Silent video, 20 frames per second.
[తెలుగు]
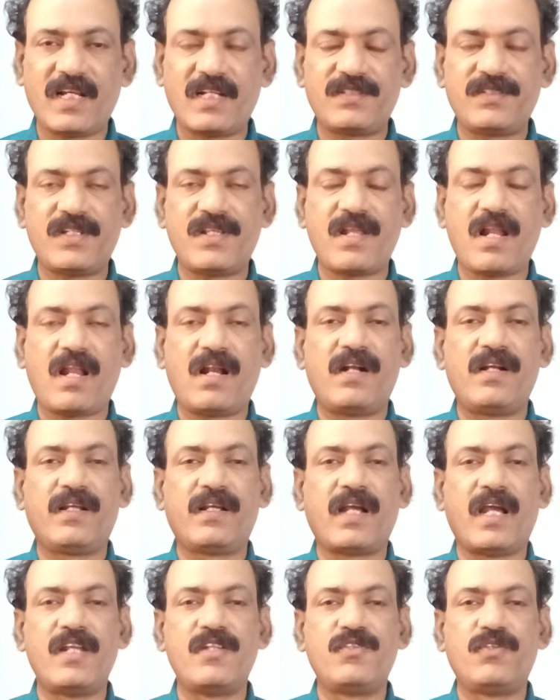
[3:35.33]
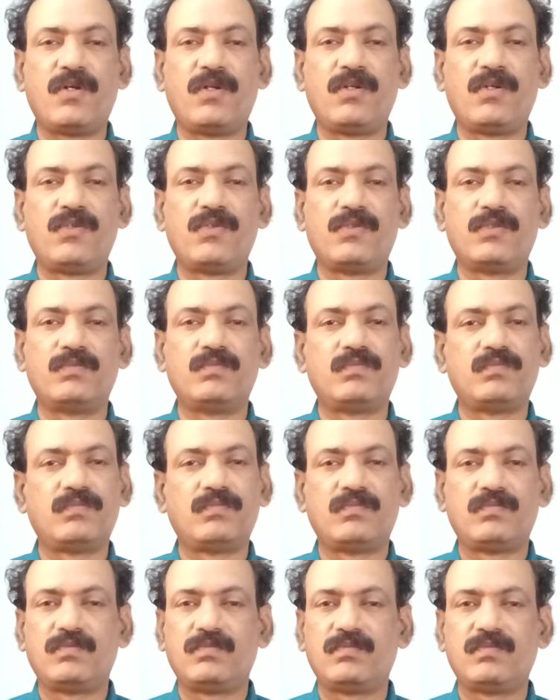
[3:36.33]
సరచంద్రారెడ్డికి ఐదు జోన్లు నువ్వు
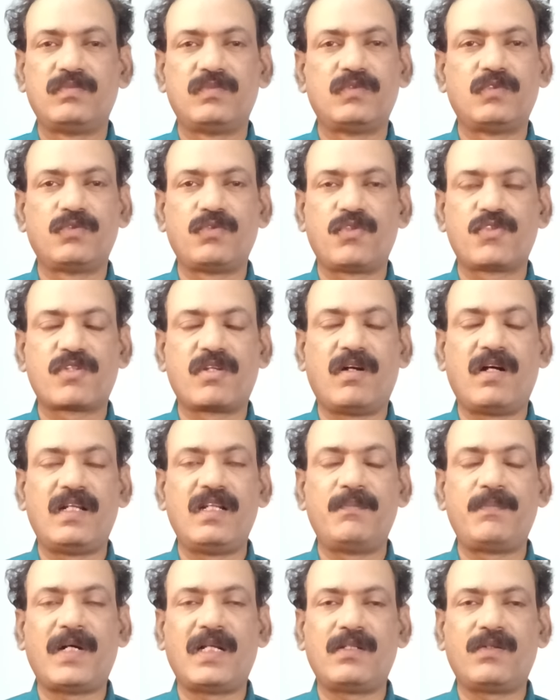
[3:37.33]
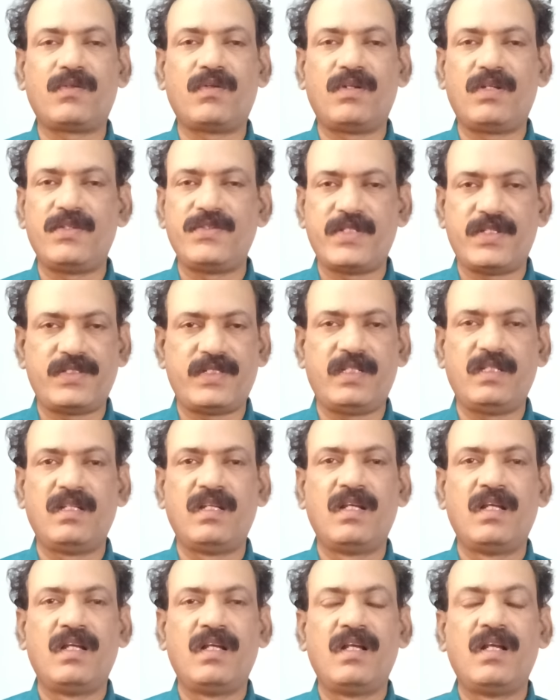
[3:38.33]
నువ్వు చూసుకోవాలి పాత కోట్లు ఇచ్చేసాయి
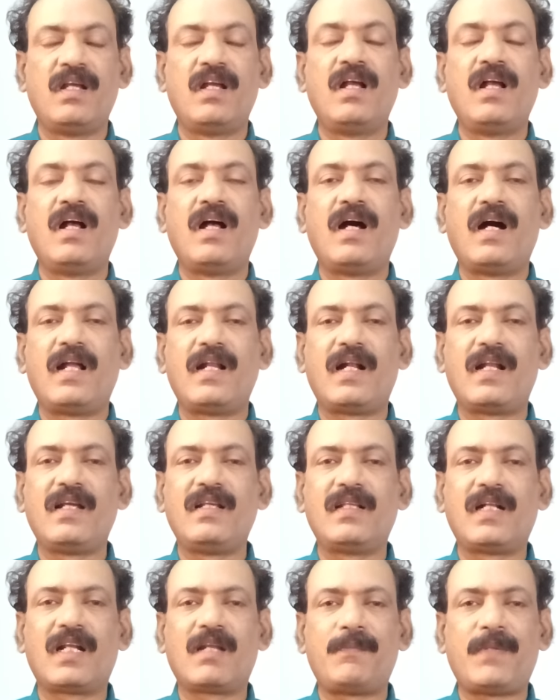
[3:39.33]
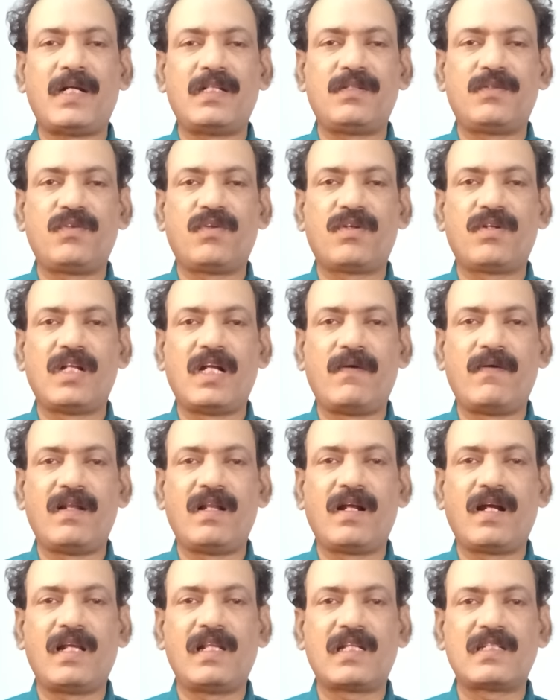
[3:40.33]
అని అడిగిందంట పాత కోట్లు నా
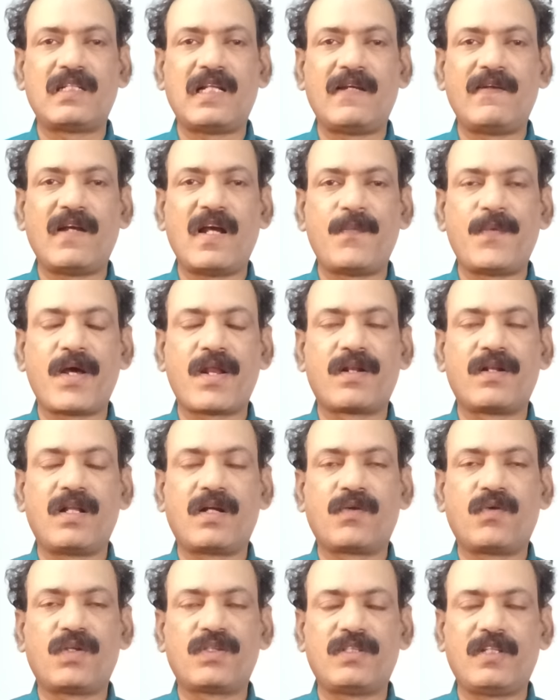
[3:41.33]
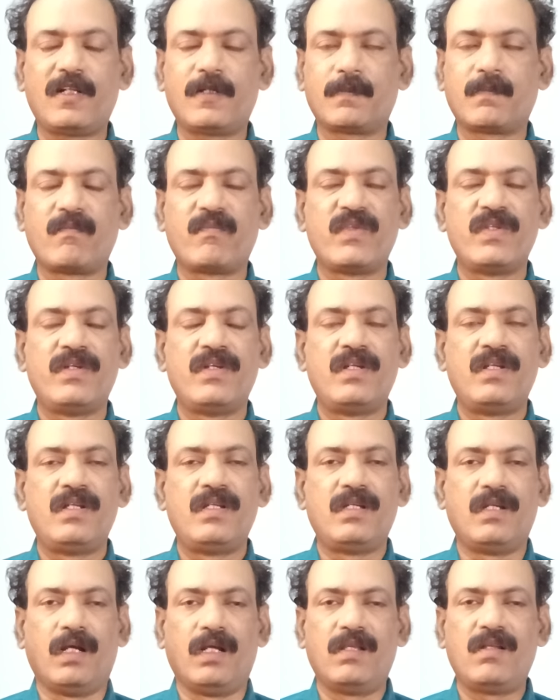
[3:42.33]
వల్ల కాదు అసలు ఆ వ్యాపారం నాకు కొత్త
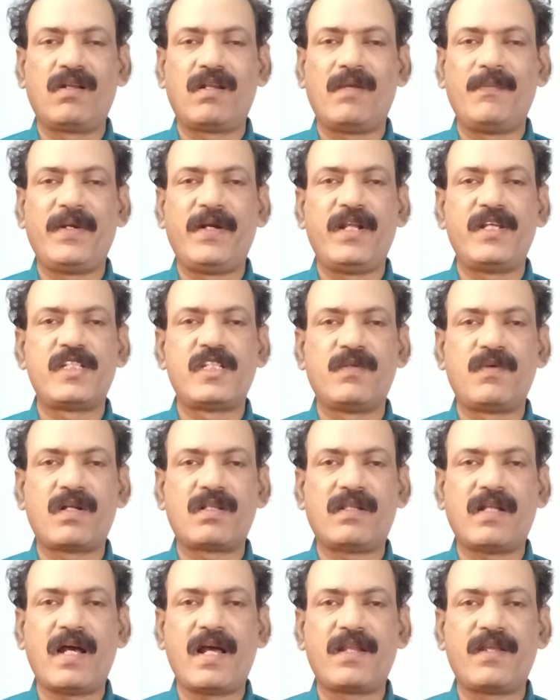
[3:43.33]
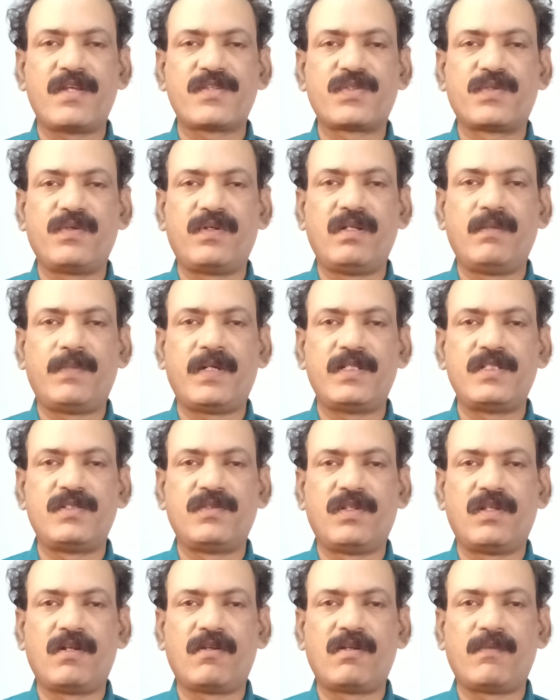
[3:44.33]
ఏదో రెమెడీస్ ఇవ్వరు తయారు చేసుకొని
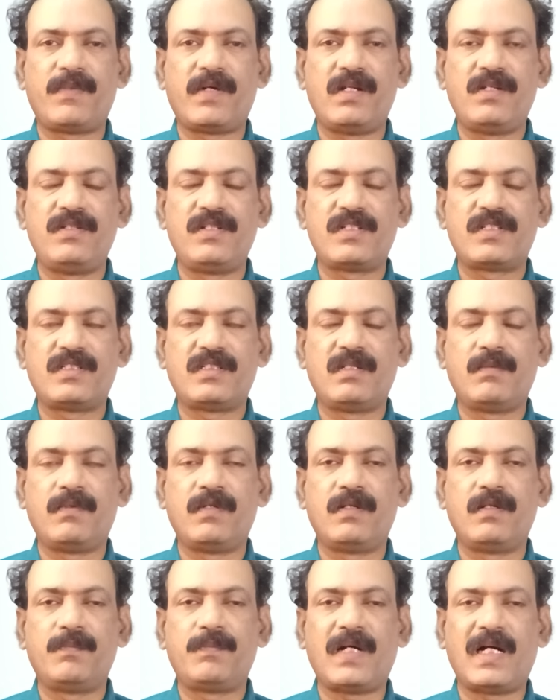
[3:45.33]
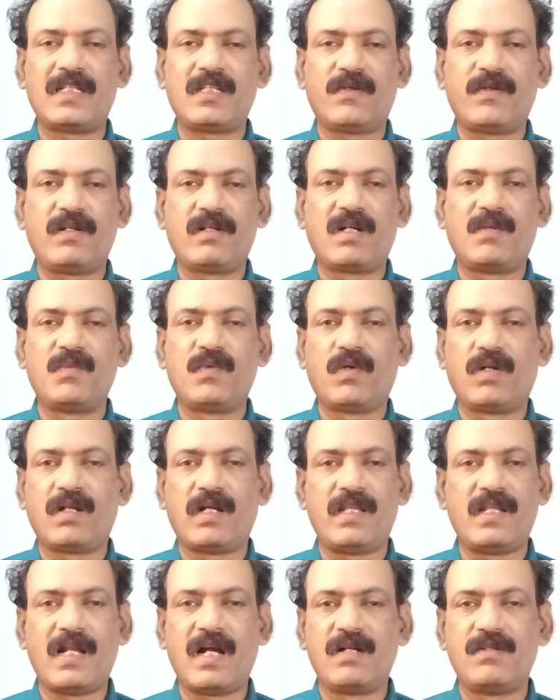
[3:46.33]
పద్దెనిమిది వందల రూపాయలు ఇంజక్షన్ పాతిక వేలకు
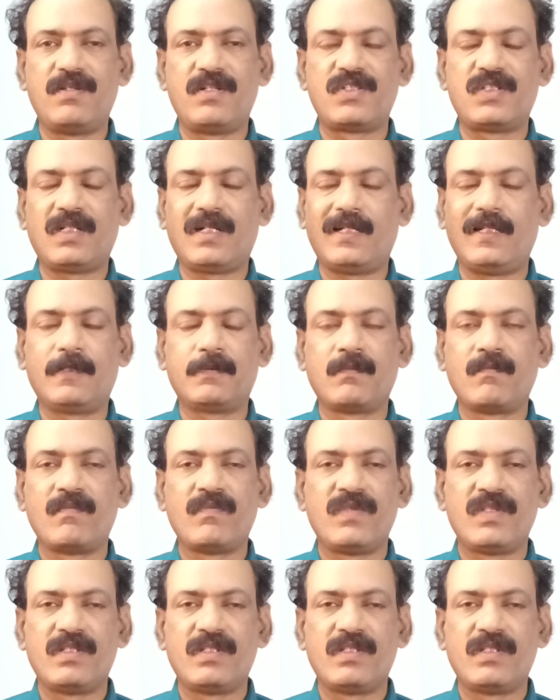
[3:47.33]
అమ్ముకోవడం అది నాకు తెలుసు కానీ